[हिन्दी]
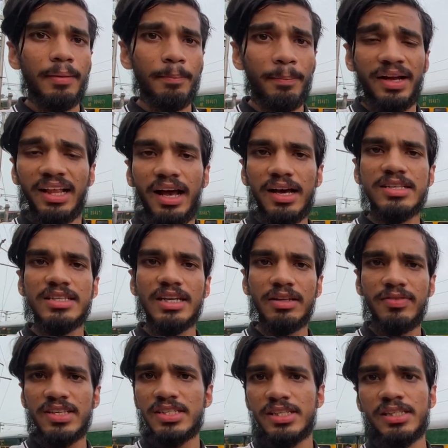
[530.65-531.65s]
बनारस
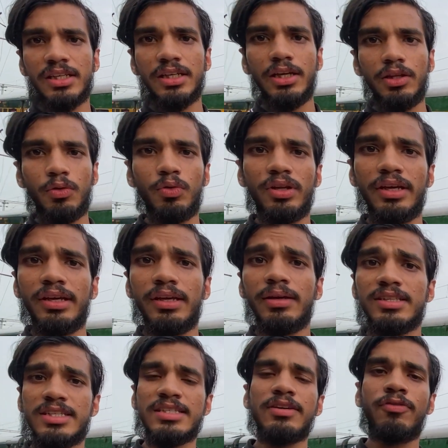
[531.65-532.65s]
रेलवे स्टेशन की दूरी
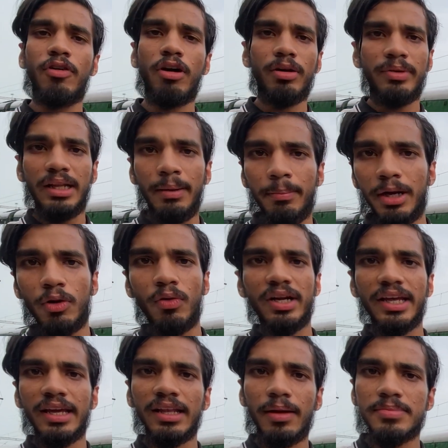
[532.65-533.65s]
जिसे फॉर्मली
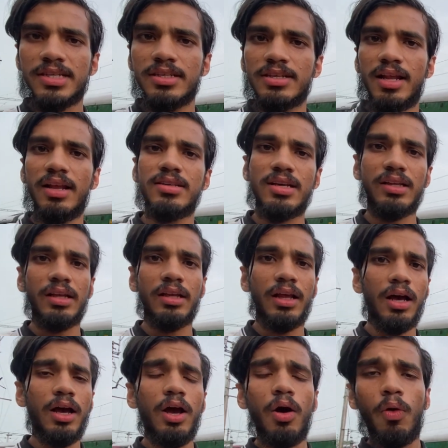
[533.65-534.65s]
मड़ुआड़ी के नाम से जाना जाता था